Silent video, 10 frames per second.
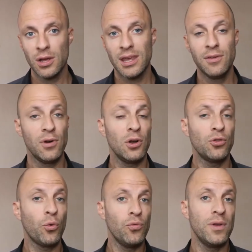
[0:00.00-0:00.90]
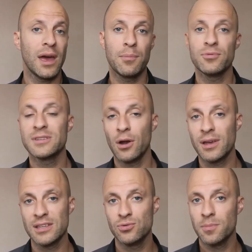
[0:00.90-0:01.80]
qui veulent trouver réponse à leurs
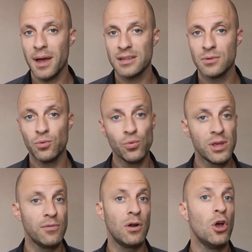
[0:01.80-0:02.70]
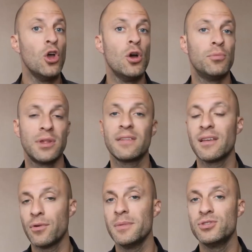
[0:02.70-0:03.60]
questions, par exemple, ou qui veulent peut-être
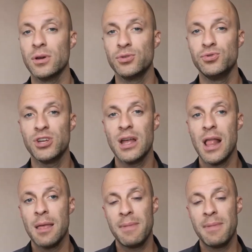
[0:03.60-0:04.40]
s'informer sur un sujet,